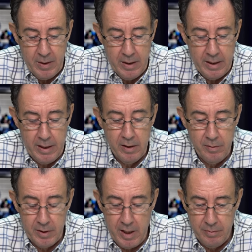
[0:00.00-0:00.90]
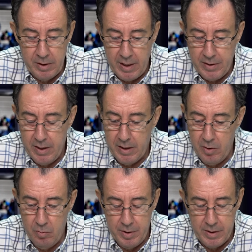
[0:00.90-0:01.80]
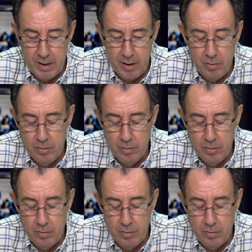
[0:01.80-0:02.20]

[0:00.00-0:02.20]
é relativamente à arbitragem aqui do Vizela